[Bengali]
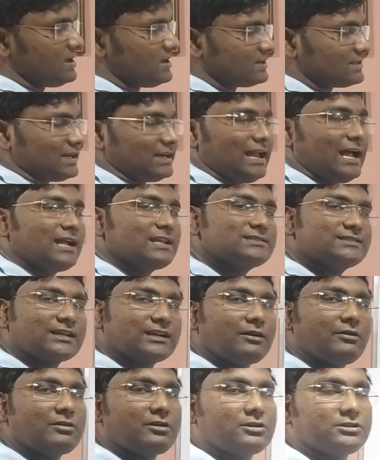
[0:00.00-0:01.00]
তাহলে আনসার
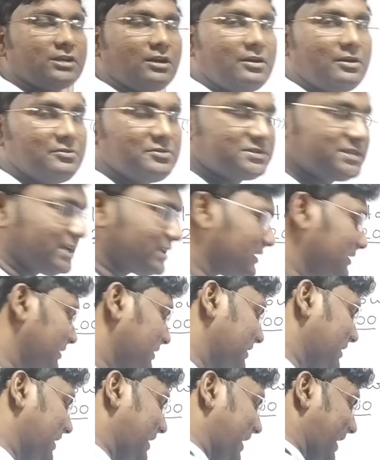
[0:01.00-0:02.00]
হওয়া কথা হওয়া উচিত
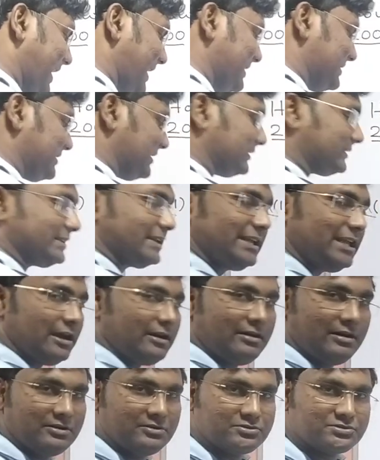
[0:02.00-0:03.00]
এইটটি থ্রি
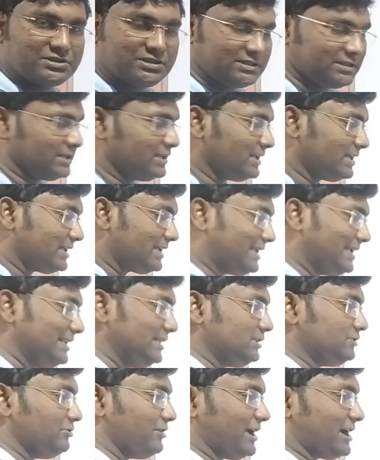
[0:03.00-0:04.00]
হওয়া উচিত
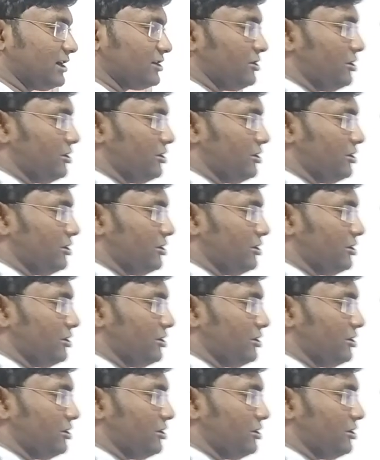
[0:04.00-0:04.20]
কিন্তু এখানে